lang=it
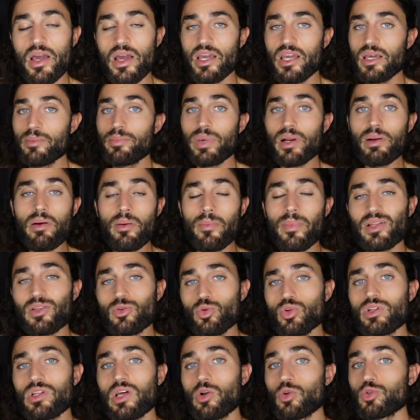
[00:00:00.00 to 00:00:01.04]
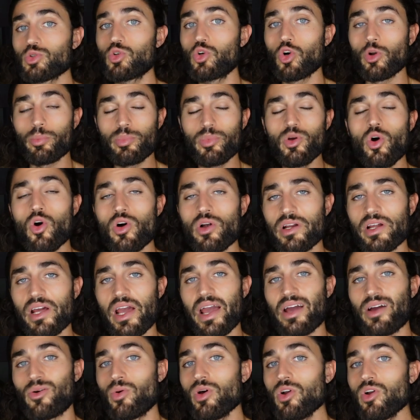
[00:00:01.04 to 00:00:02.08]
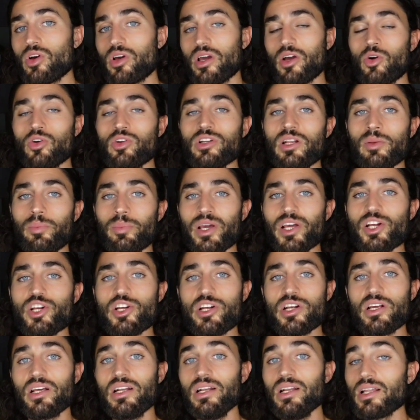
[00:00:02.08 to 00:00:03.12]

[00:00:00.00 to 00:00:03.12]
In prima battuta lo scorpione è quello che con il pesci